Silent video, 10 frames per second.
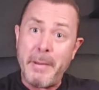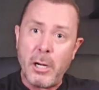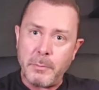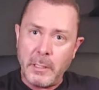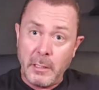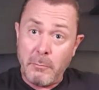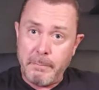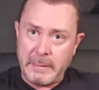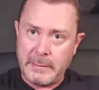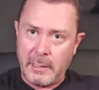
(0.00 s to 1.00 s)
para obtener
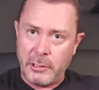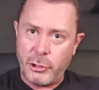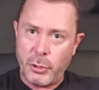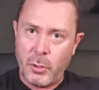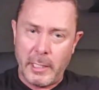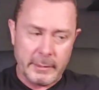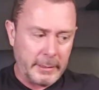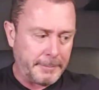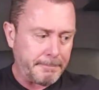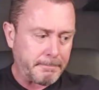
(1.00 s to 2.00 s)
un pastel de
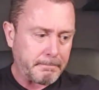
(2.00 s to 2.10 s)
chocolate.